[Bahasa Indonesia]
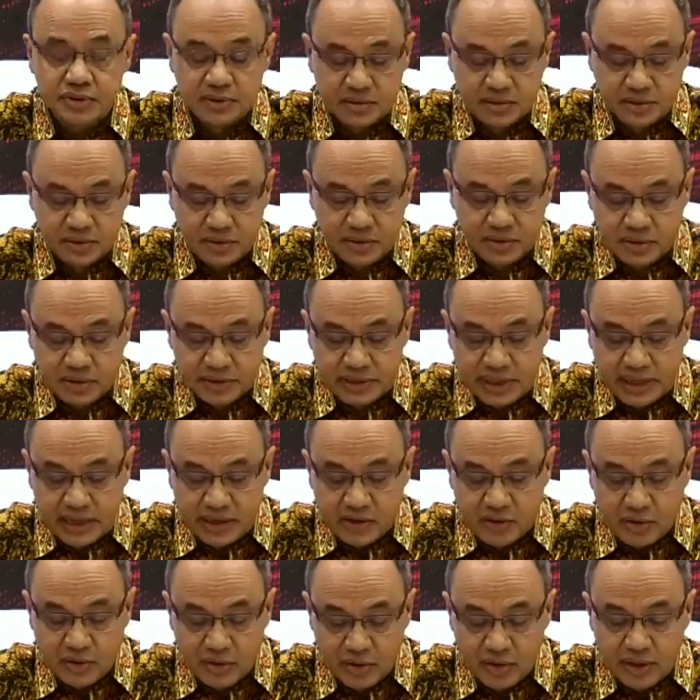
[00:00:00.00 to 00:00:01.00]
kontak
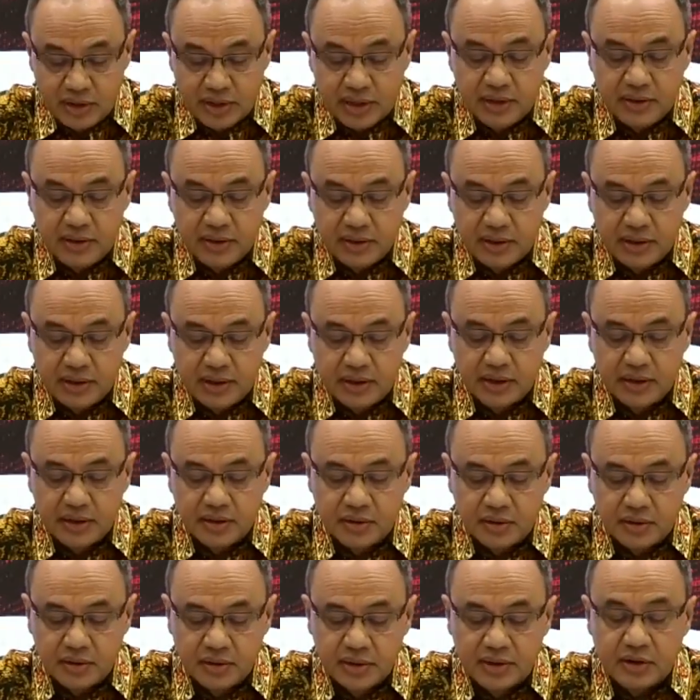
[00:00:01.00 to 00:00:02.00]
call ya, eh,
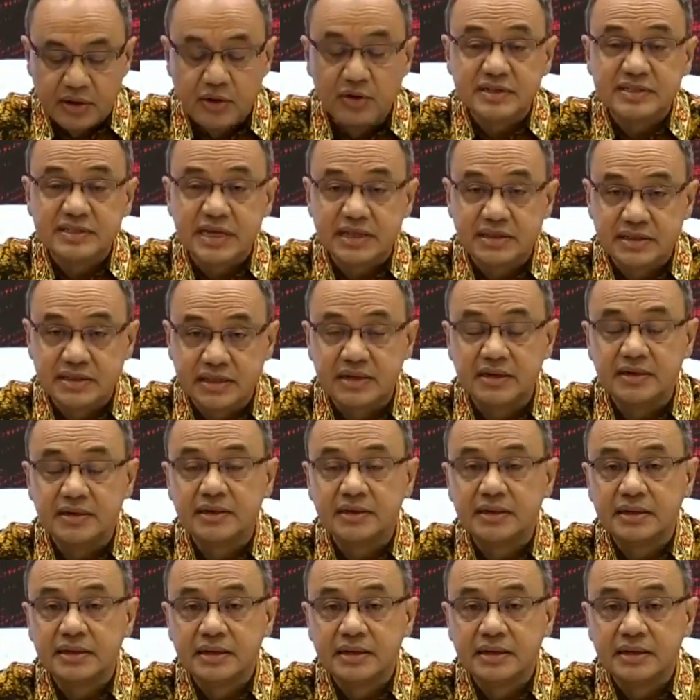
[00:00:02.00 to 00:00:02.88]
call center